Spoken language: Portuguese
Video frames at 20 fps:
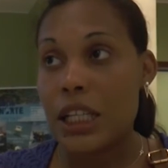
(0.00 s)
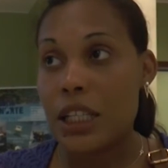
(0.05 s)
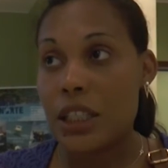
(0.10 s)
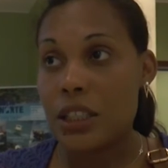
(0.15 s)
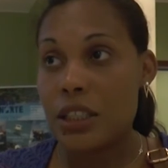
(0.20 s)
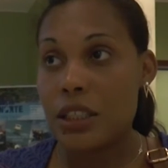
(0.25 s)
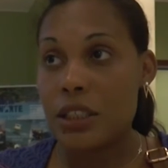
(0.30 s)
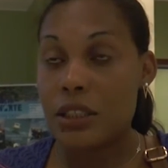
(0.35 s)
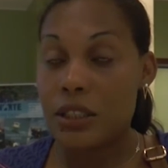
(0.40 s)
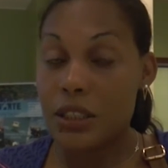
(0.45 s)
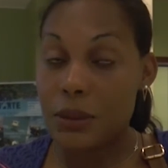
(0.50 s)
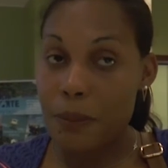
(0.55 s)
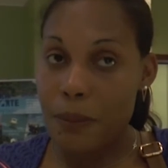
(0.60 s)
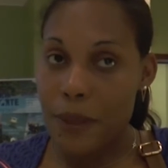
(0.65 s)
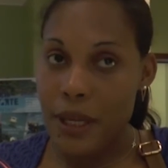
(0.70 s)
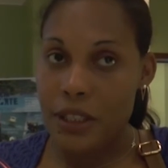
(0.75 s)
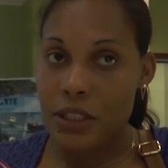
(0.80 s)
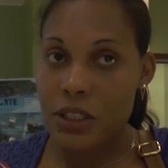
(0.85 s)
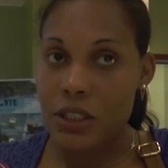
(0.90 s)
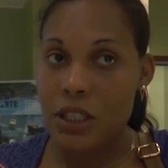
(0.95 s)
eh, de
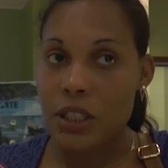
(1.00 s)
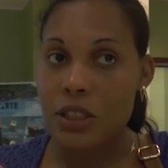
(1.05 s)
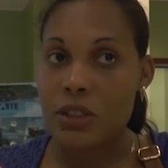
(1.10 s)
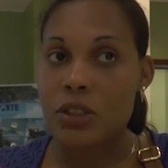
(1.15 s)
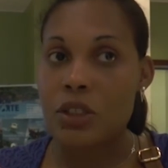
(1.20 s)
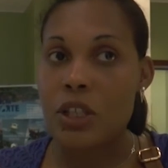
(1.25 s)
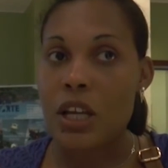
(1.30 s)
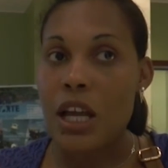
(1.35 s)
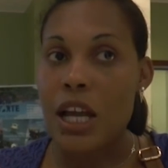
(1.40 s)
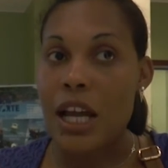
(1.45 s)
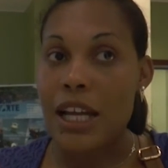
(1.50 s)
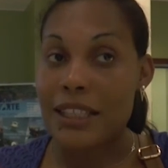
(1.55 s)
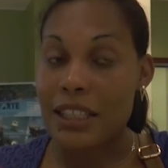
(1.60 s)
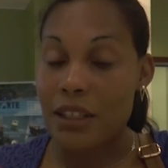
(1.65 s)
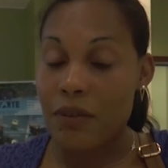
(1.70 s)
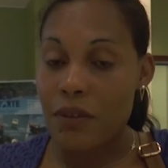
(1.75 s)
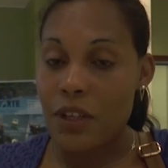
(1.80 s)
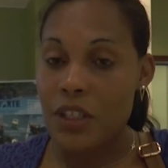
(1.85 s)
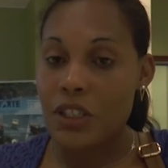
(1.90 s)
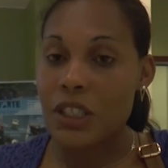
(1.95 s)
pescas
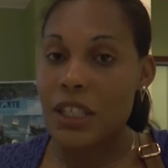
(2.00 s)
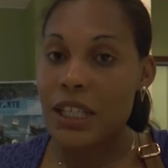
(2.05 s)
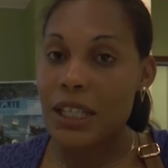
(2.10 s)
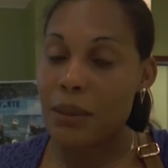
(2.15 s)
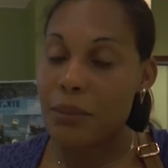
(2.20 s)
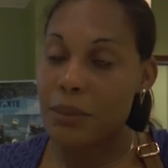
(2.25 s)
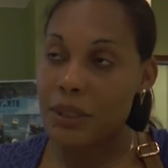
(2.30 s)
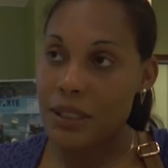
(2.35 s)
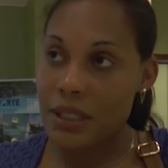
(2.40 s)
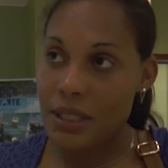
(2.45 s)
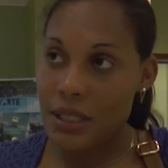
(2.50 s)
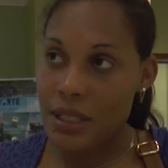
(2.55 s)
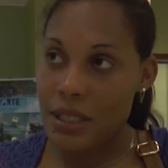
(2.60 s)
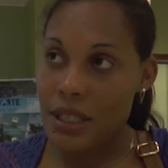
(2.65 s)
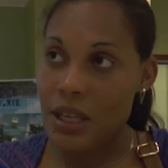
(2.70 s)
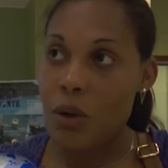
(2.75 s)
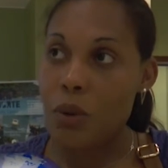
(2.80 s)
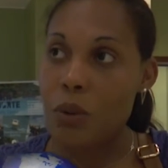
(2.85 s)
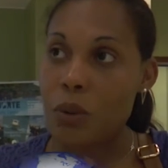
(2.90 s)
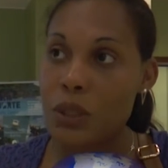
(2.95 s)
através da
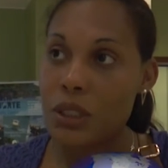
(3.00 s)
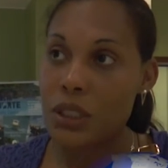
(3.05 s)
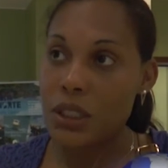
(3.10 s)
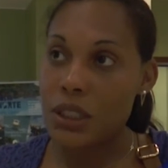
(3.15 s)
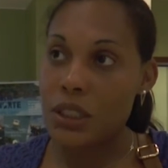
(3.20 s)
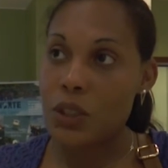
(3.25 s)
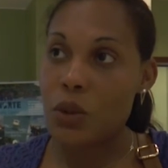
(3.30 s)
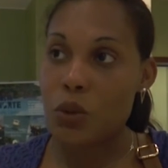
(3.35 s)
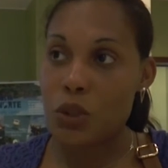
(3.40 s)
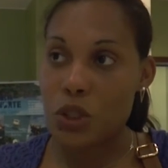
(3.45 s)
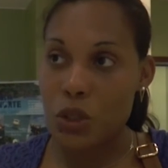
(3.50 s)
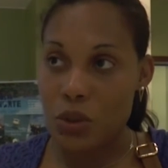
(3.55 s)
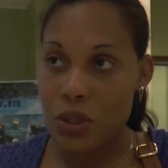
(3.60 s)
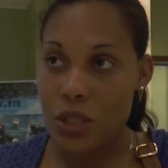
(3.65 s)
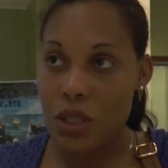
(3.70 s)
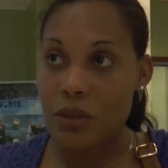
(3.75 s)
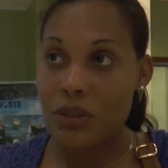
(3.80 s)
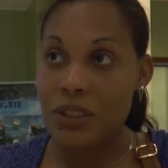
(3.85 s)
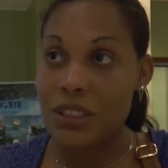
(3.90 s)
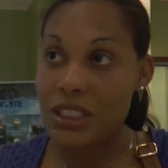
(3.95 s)
reabilitação e
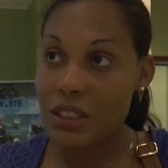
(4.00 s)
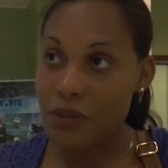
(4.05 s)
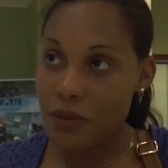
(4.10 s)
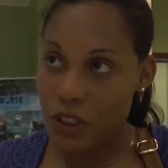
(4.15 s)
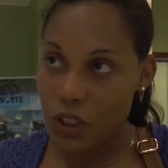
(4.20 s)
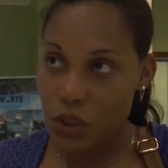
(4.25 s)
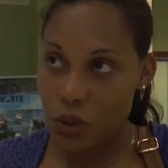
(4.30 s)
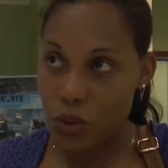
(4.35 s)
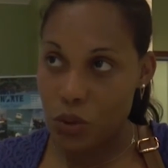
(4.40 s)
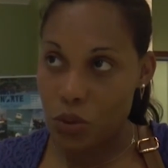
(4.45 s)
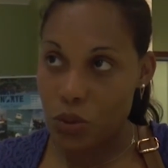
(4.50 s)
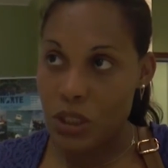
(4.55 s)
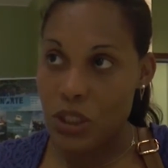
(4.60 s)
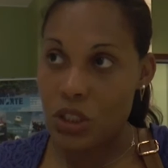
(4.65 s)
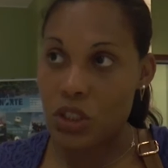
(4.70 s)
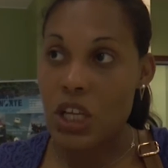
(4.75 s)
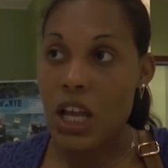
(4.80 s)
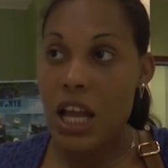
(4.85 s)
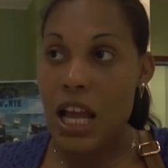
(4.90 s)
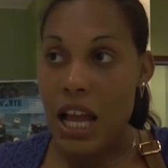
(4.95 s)
construção de
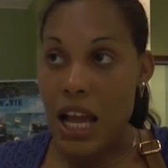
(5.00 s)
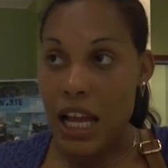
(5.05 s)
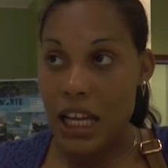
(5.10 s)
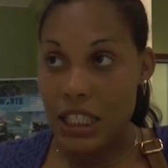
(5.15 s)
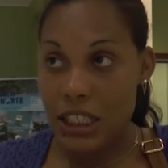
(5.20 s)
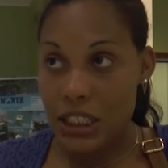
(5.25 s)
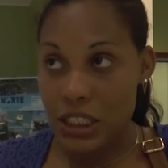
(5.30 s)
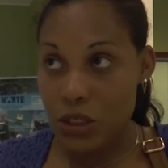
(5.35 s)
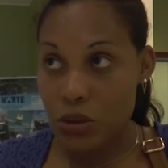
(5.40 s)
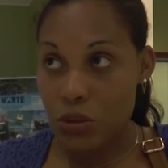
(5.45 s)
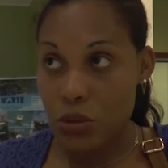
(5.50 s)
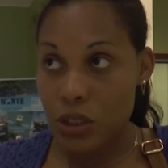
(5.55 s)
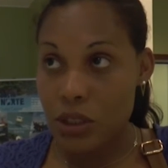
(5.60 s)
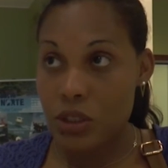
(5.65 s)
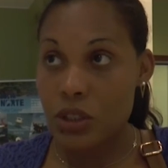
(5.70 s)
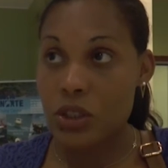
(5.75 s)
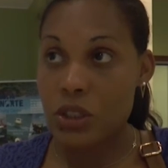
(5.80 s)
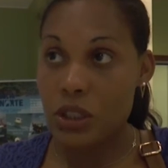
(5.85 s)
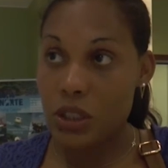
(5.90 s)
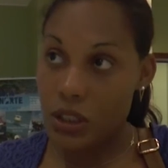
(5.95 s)
infraestruturas
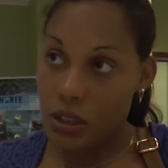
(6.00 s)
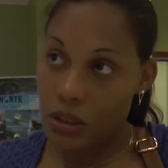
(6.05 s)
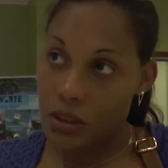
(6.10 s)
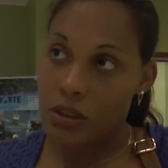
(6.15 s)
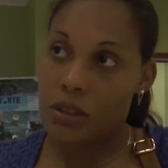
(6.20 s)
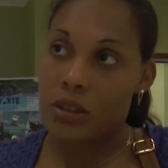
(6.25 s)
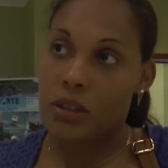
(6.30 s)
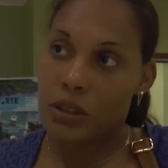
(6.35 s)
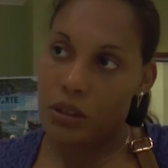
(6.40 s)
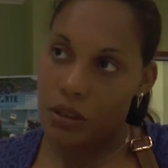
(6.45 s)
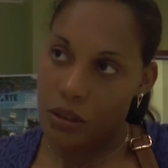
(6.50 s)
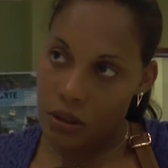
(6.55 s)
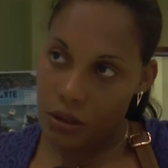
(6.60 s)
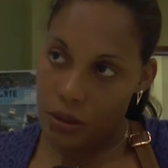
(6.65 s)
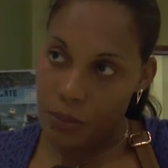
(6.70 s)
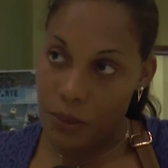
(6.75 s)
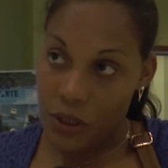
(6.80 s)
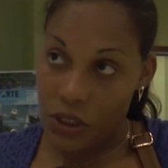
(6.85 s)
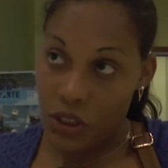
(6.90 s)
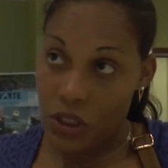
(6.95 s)
agrícolas e
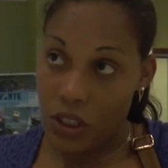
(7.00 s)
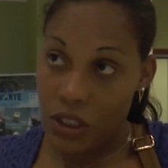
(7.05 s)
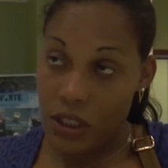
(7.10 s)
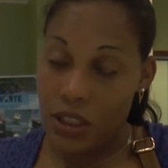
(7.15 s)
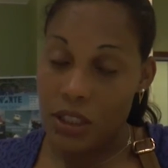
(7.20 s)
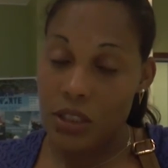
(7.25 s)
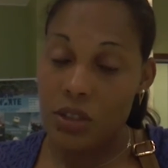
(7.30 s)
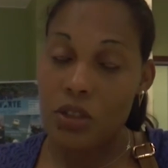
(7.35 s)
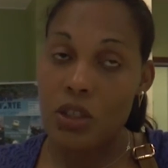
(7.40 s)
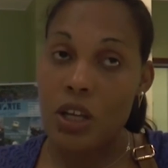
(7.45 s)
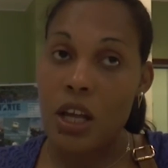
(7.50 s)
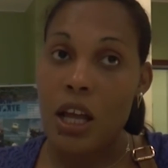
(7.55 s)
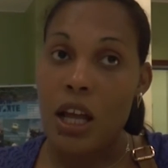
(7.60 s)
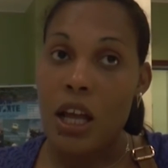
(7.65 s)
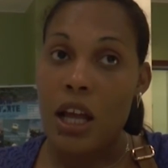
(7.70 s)
eh, pesqueiras,